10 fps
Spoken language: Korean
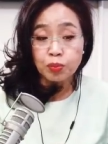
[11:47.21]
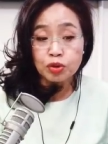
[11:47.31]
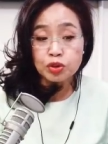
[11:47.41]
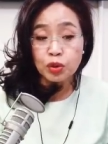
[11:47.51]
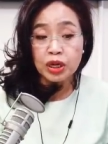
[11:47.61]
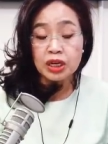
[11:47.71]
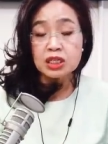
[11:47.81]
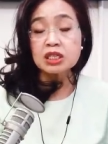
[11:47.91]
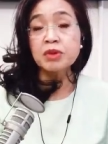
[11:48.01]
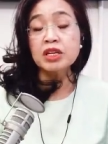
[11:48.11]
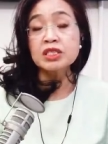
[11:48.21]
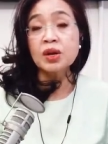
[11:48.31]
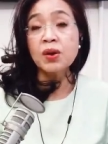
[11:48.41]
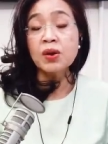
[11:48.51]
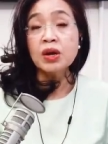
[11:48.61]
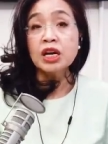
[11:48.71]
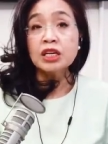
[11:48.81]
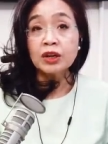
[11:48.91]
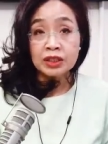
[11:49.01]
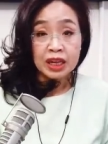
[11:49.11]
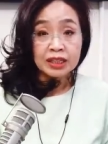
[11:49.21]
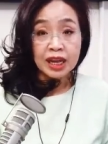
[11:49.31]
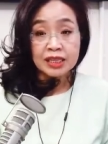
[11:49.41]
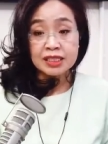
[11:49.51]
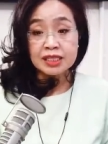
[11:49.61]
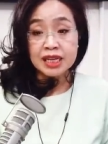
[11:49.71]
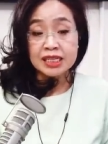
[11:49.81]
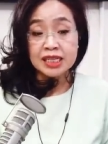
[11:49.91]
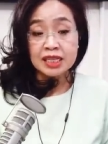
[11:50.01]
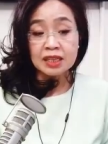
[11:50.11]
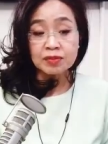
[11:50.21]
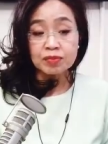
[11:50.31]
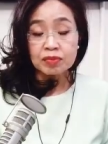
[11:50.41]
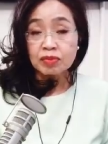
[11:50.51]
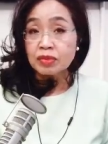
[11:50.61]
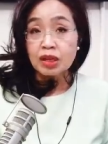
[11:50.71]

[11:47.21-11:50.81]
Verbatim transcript: 북소리를 치면서 그런데 테스트 자체는